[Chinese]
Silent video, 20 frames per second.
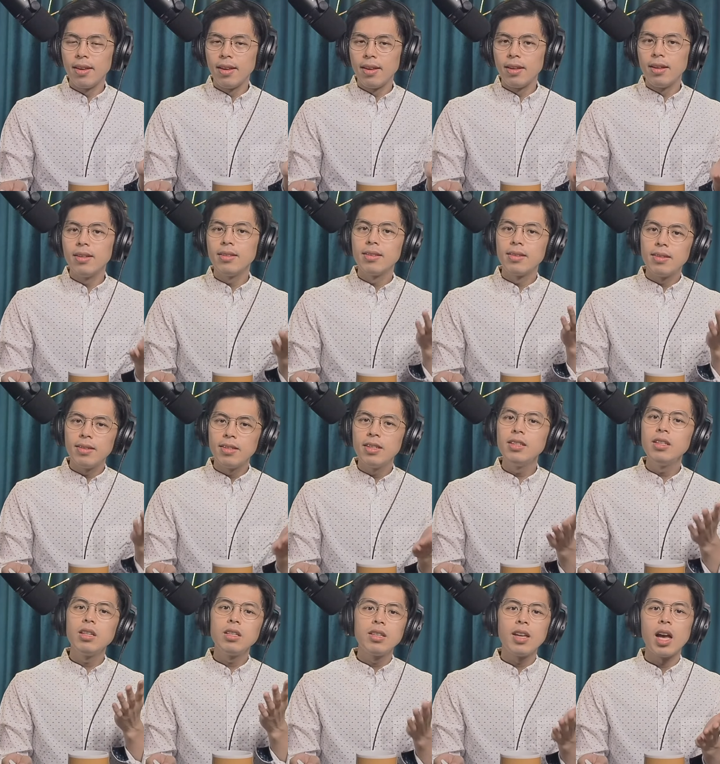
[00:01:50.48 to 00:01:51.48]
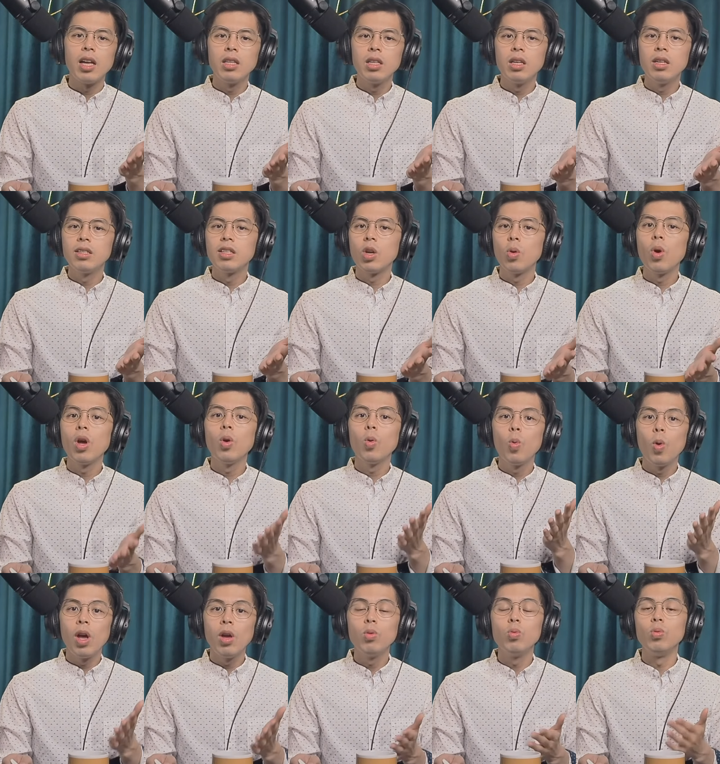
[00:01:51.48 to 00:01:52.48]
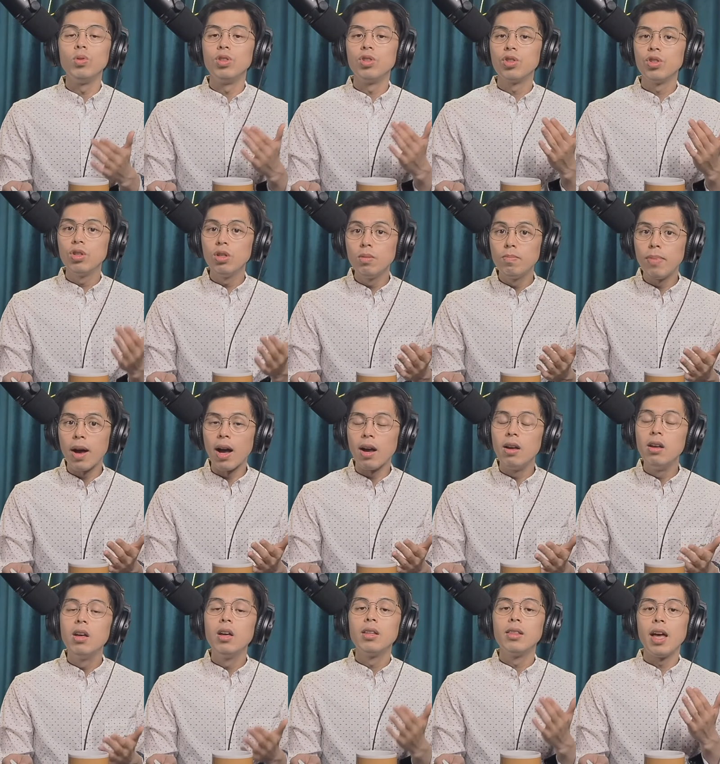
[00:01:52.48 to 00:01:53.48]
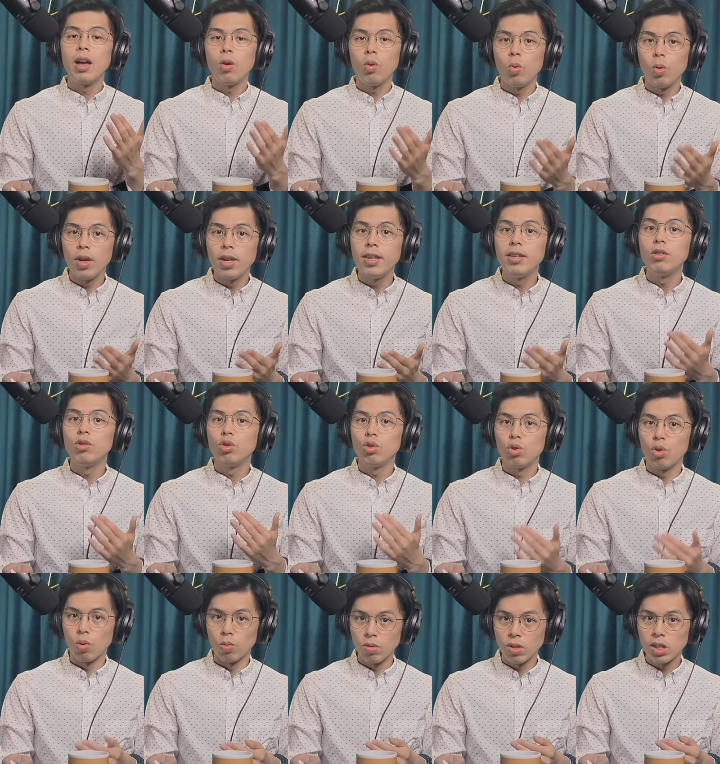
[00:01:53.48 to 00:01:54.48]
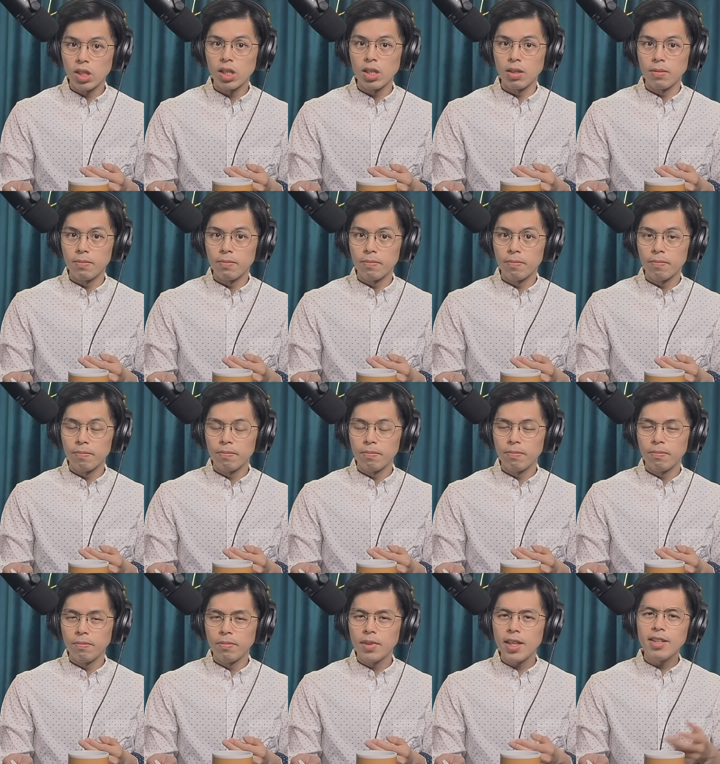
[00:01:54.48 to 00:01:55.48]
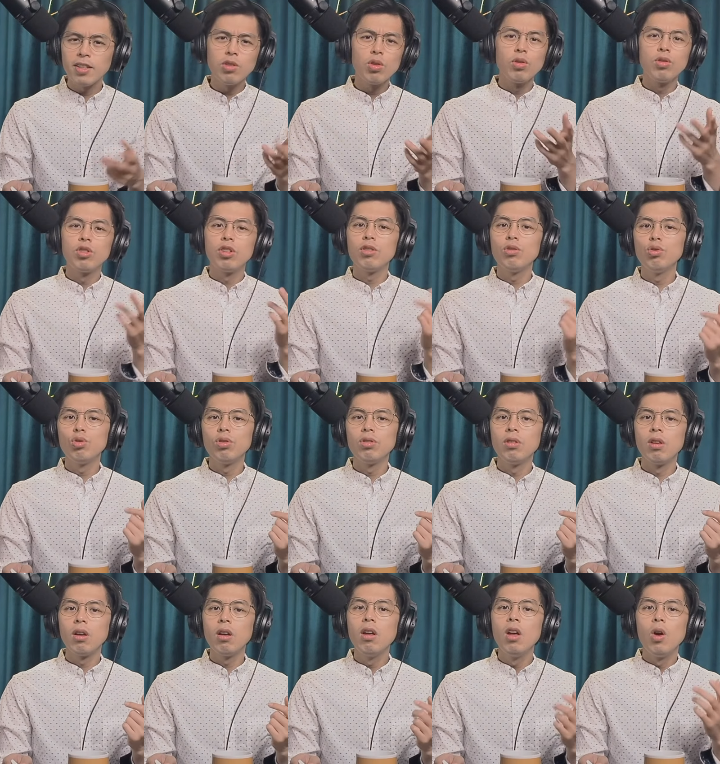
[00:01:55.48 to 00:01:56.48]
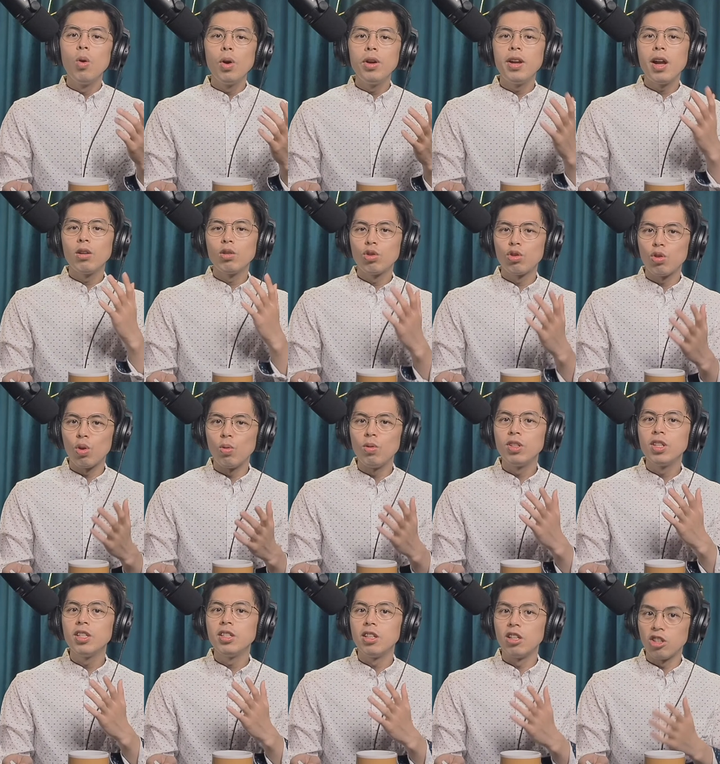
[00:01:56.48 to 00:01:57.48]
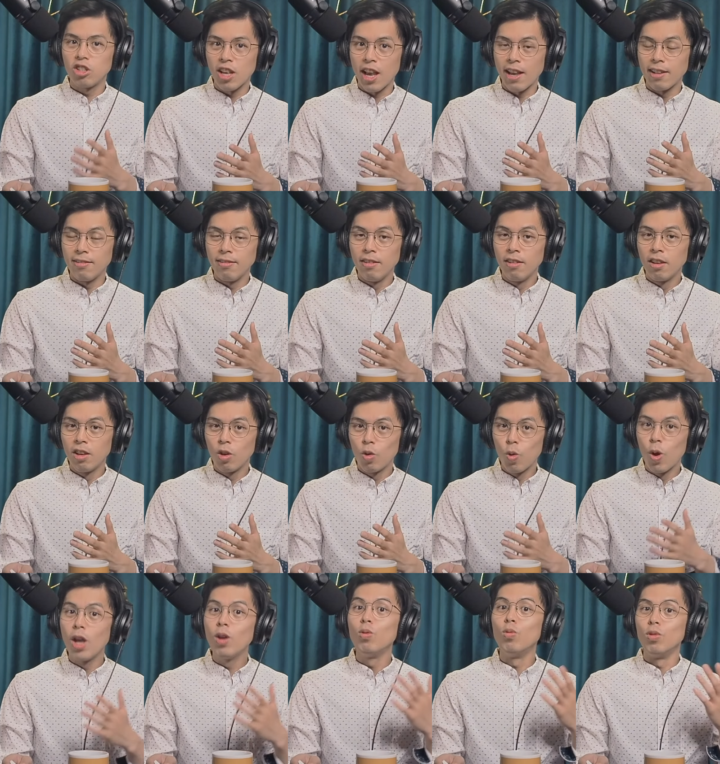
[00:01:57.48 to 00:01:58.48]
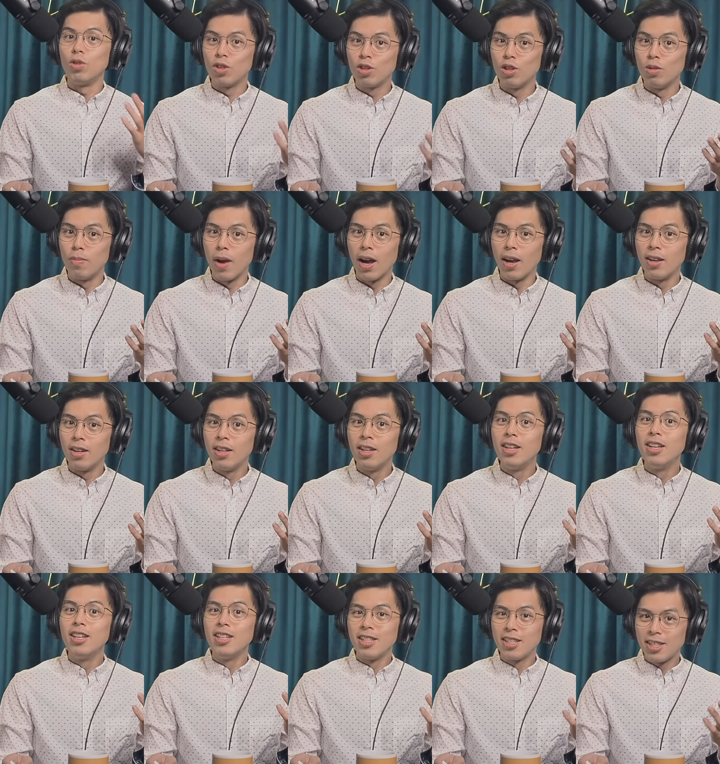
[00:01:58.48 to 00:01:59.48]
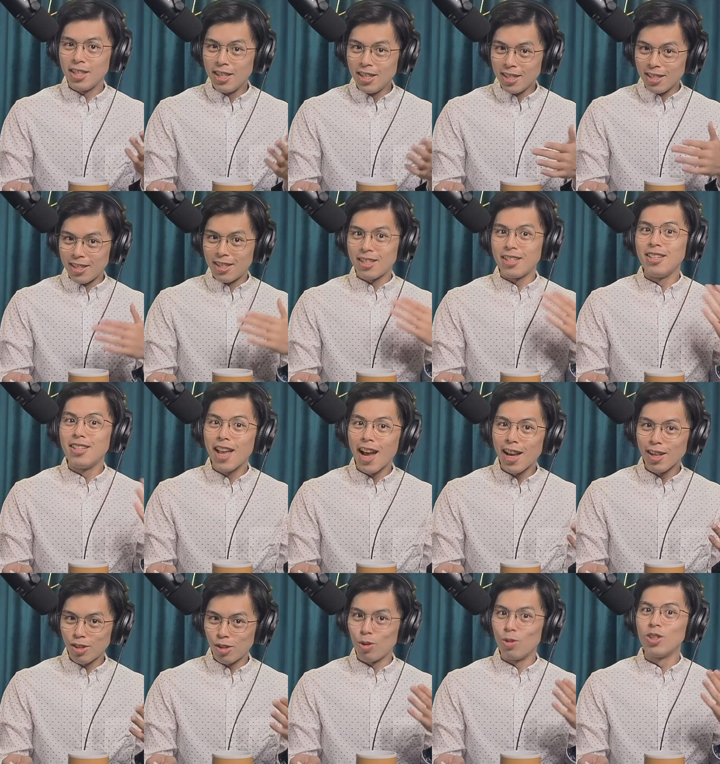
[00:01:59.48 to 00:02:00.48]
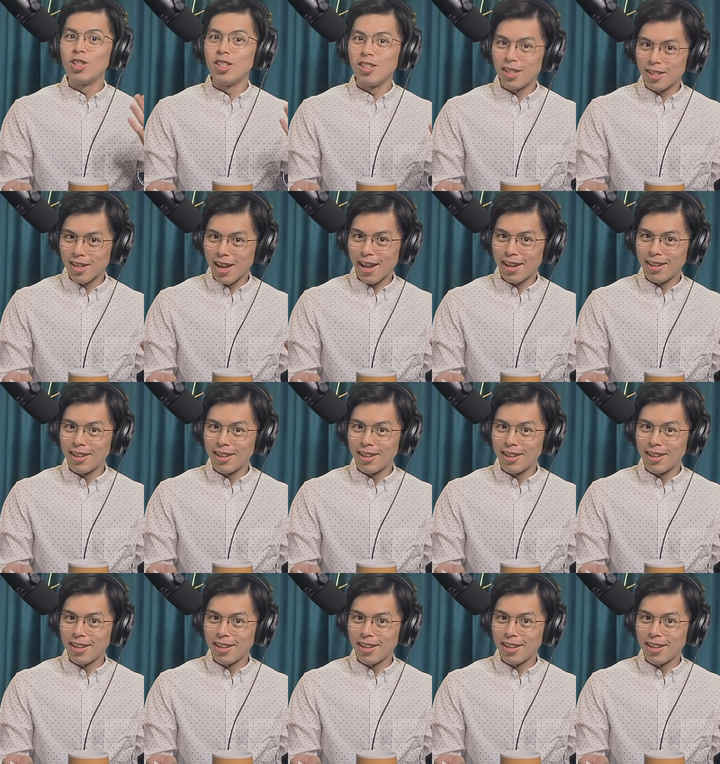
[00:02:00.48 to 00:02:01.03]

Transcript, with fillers: 而雌性的蝉呢，则会挥舞翅膀来回应雄性。但这种真菌呢，会让雄性的蝉挥舞翅膀，吸引其他雄性的蝉